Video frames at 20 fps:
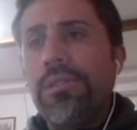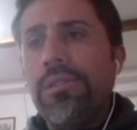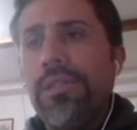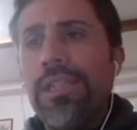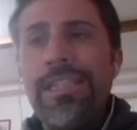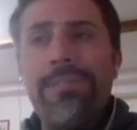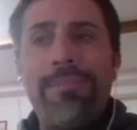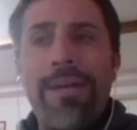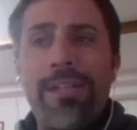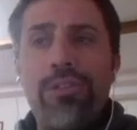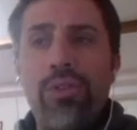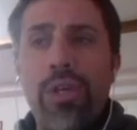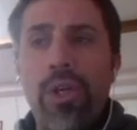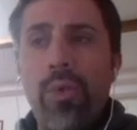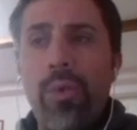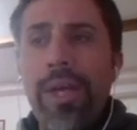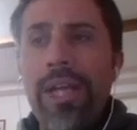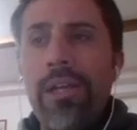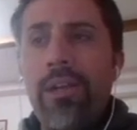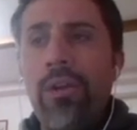rispetto a
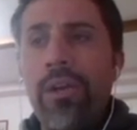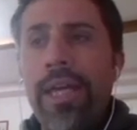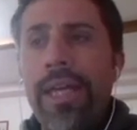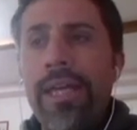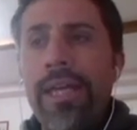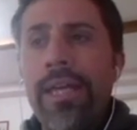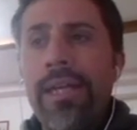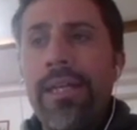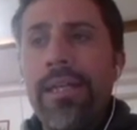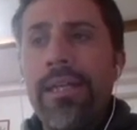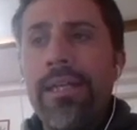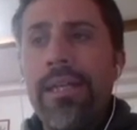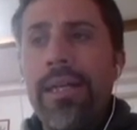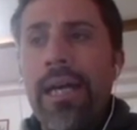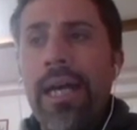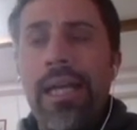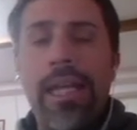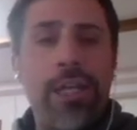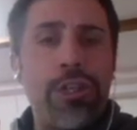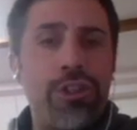quello che
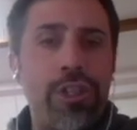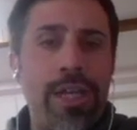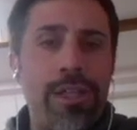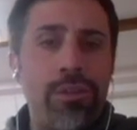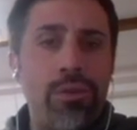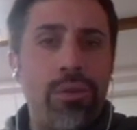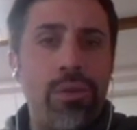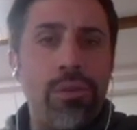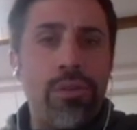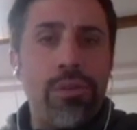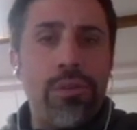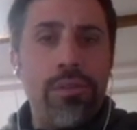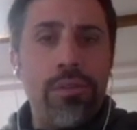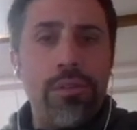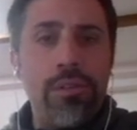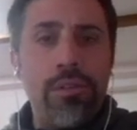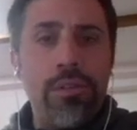ha lasciato